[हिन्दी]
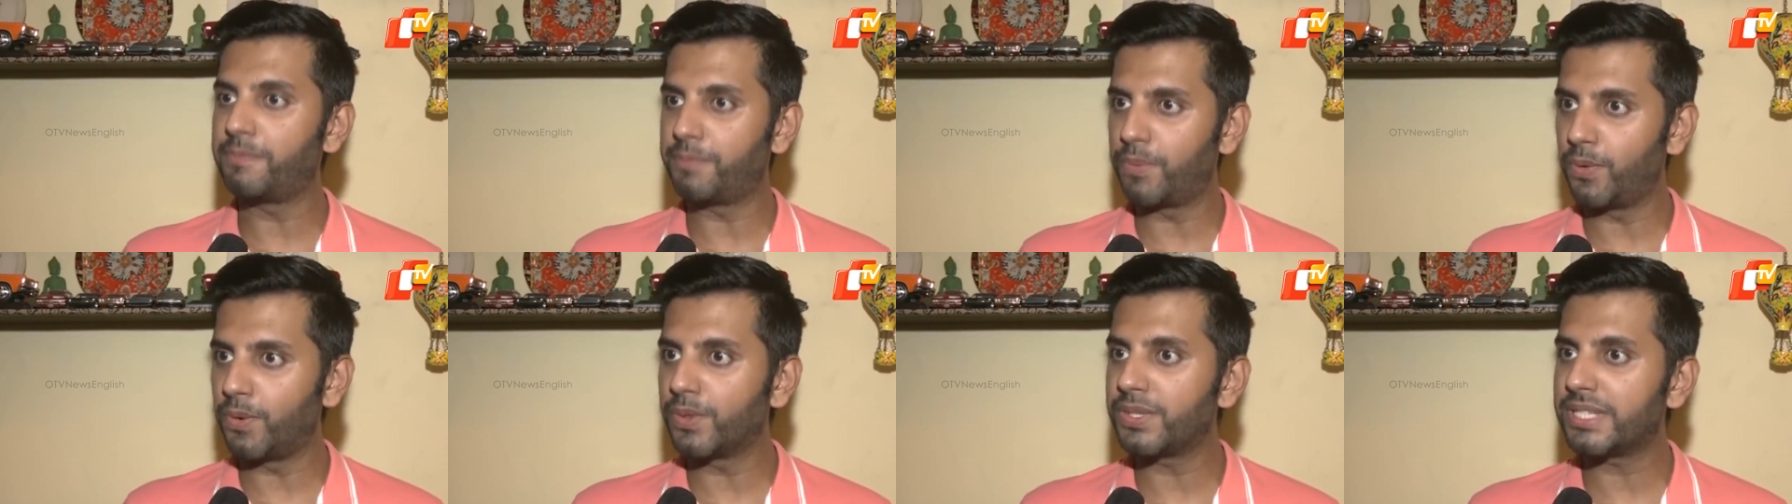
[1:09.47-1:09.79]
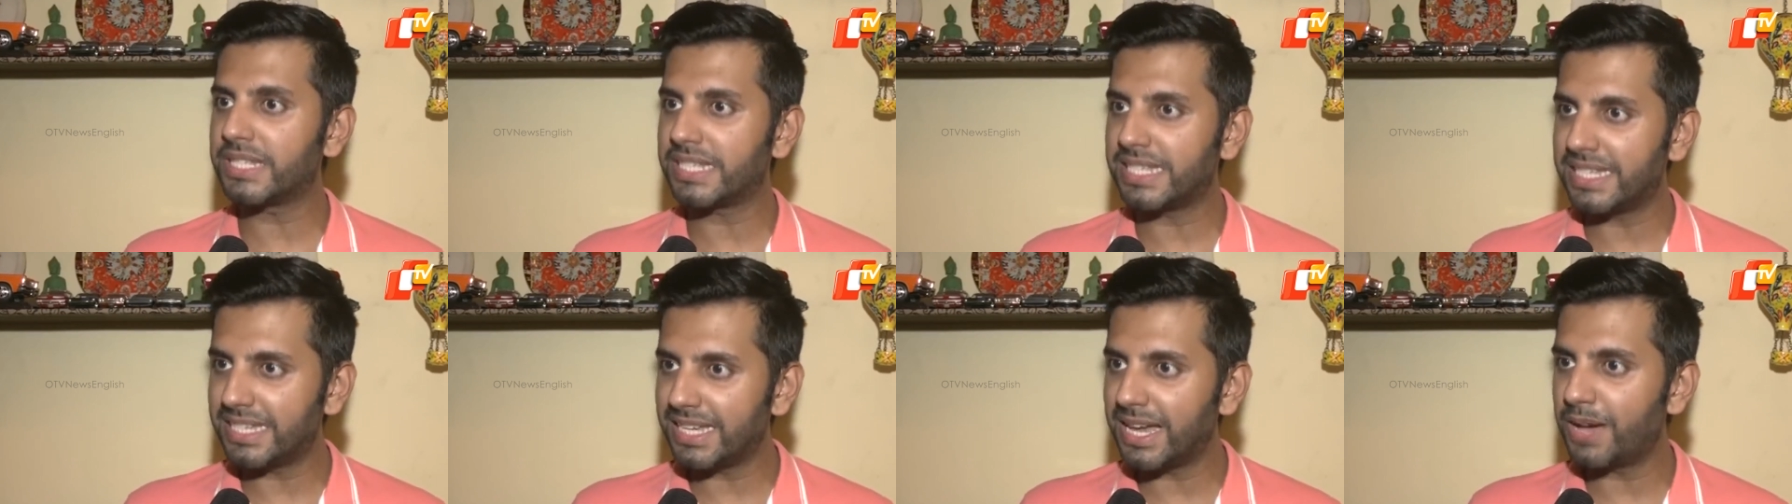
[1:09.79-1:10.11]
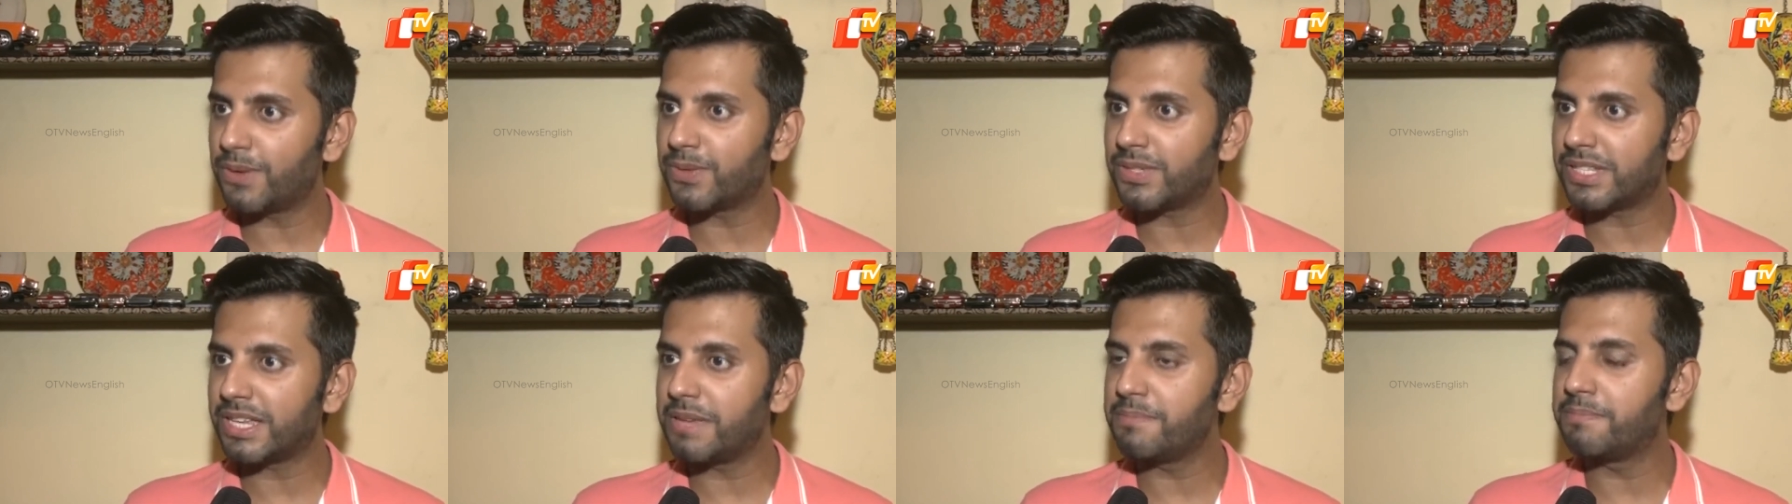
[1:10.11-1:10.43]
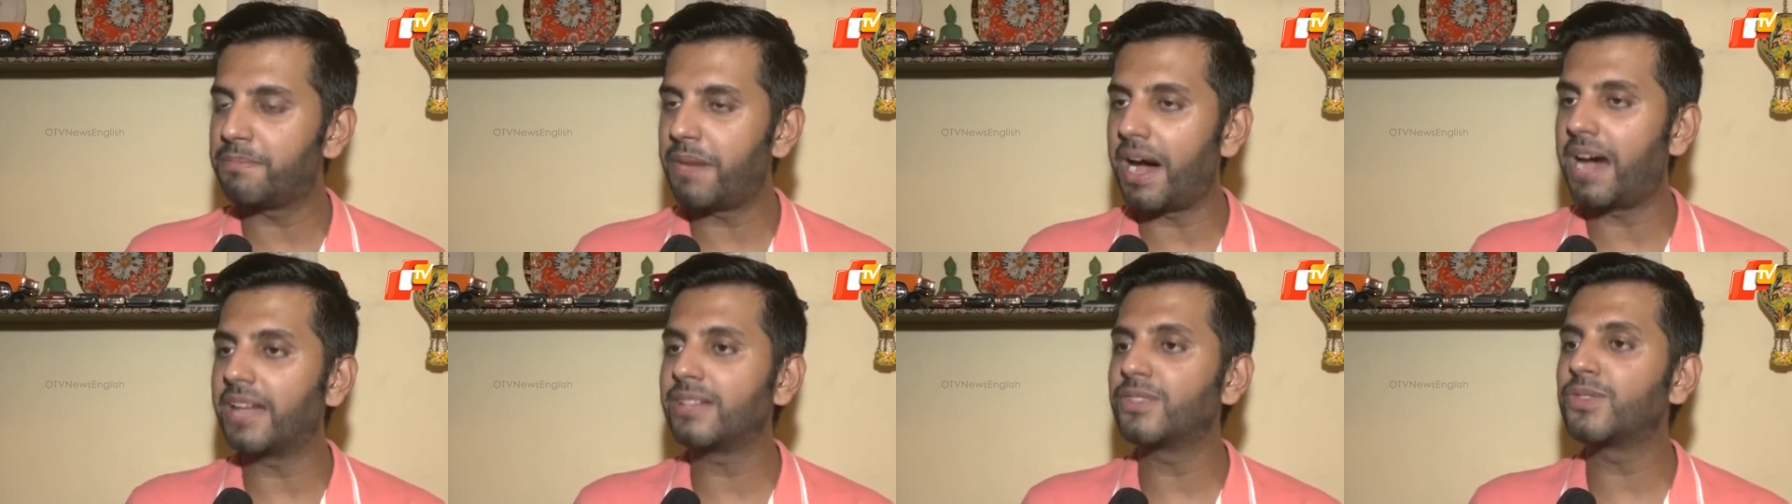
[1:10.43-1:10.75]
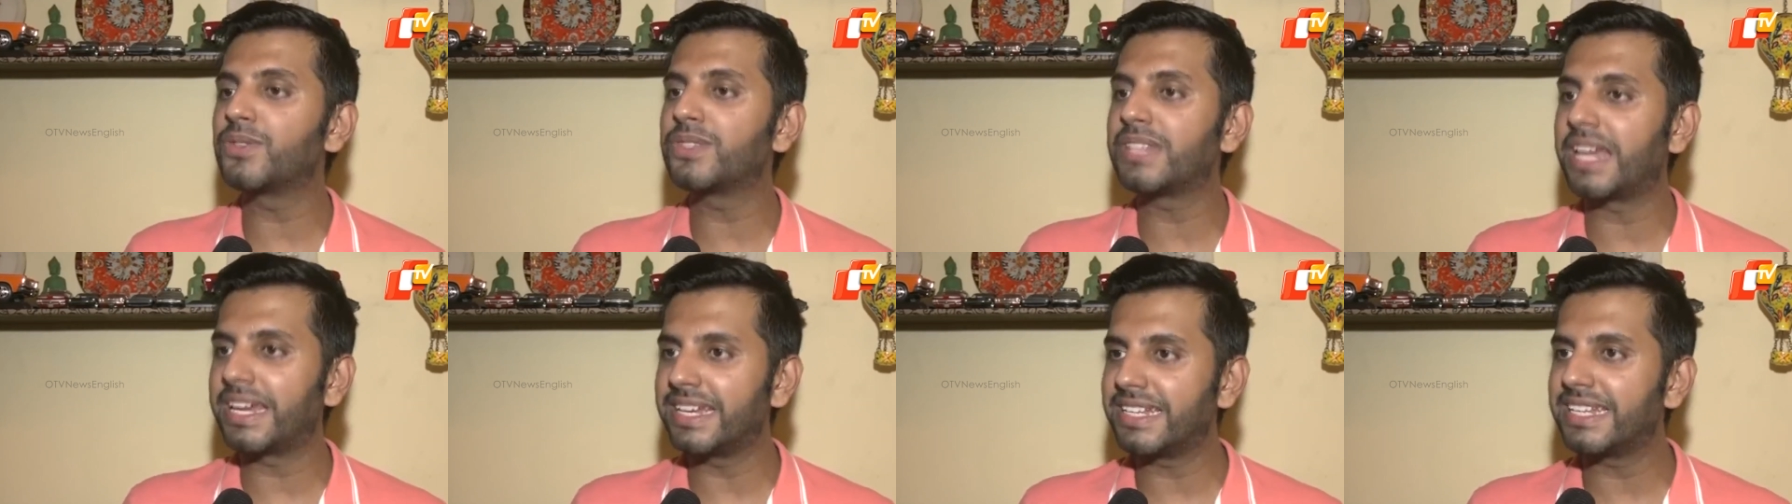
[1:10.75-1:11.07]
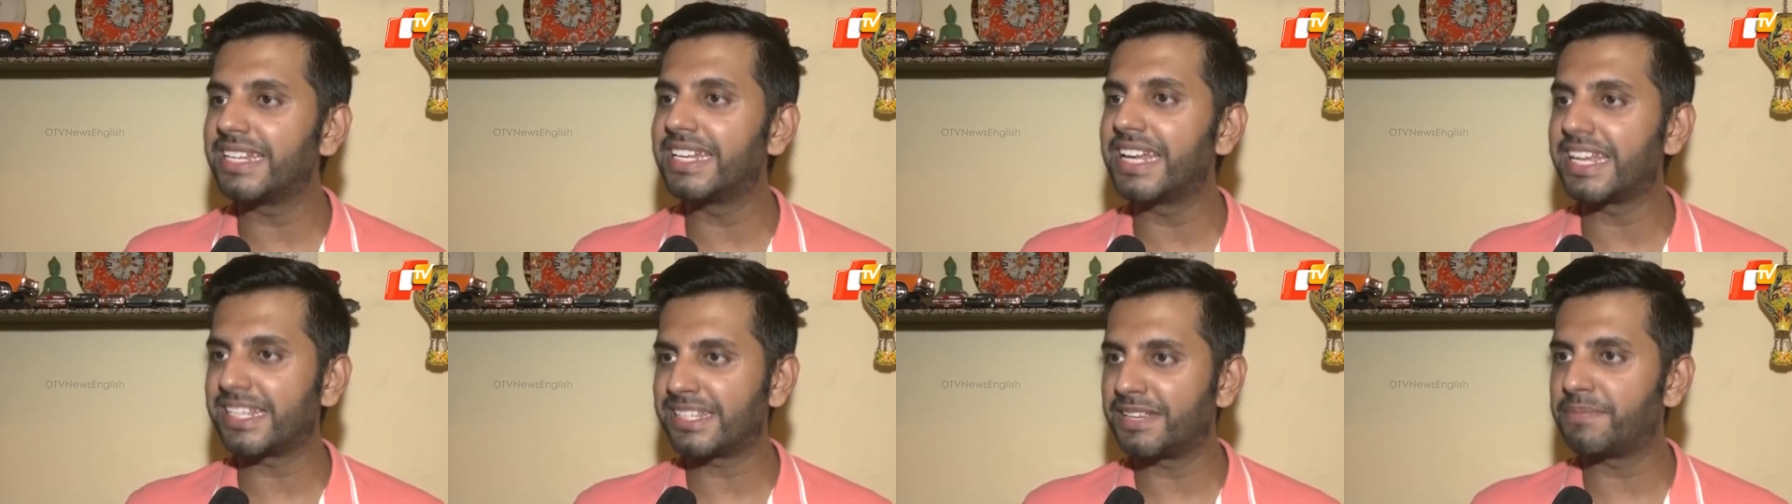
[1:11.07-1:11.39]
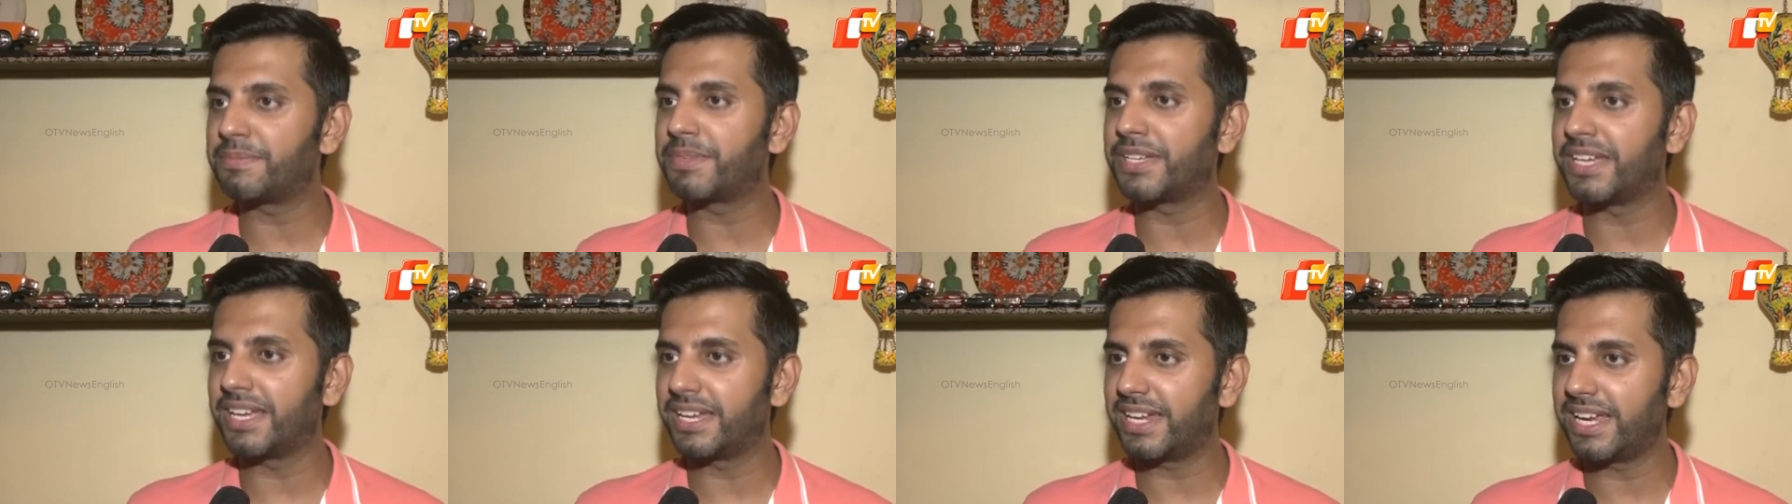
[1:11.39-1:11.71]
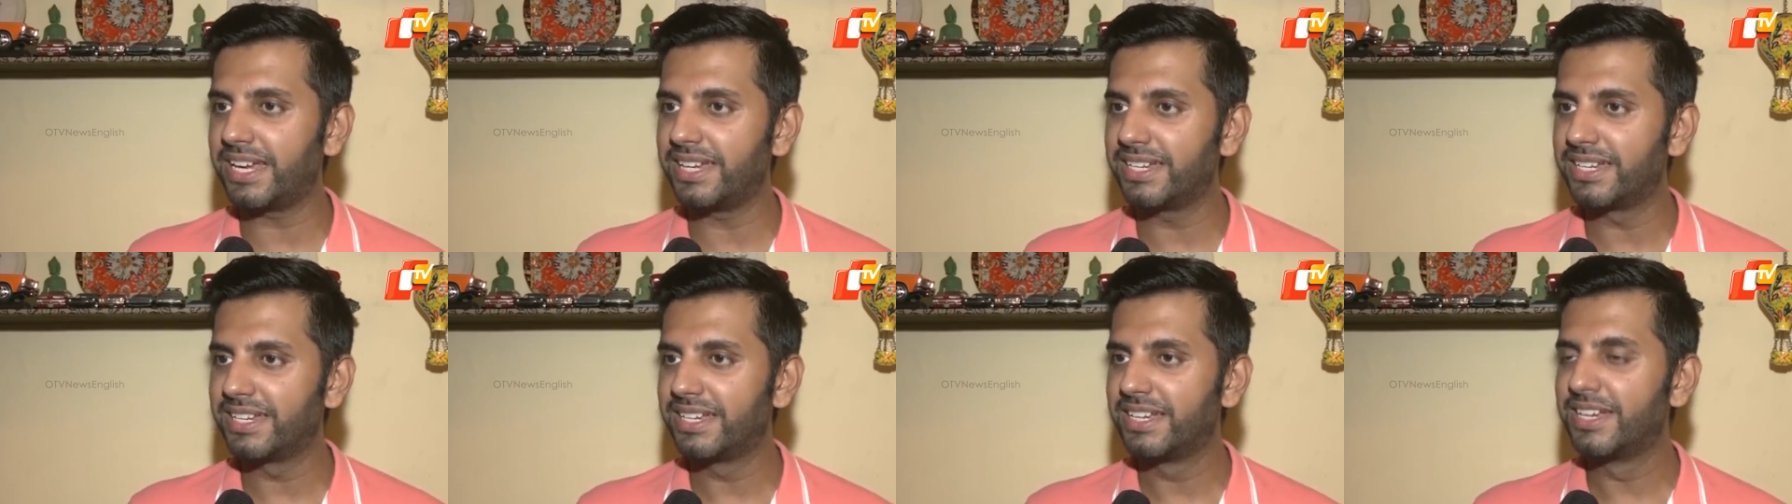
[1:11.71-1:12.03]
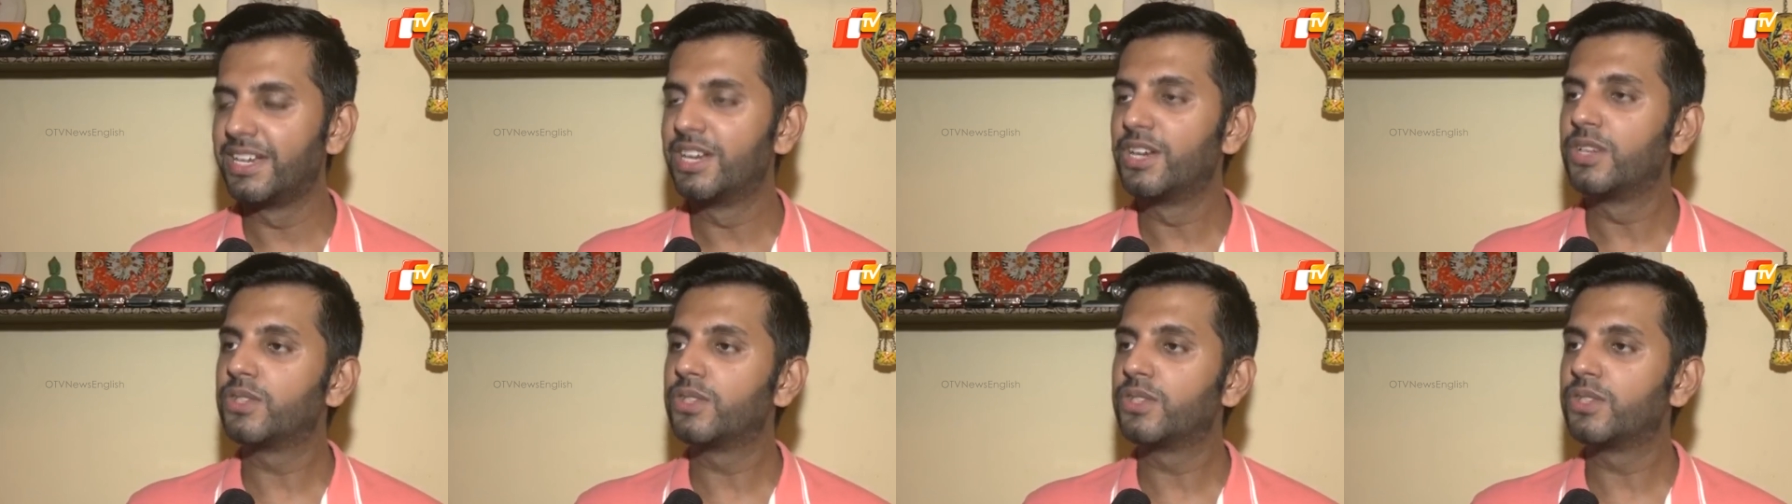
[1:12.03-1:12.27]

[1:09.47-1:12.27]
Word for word: अपोज किया उसके बाद सोसाइटी ने एक्सेप्ट किया राइट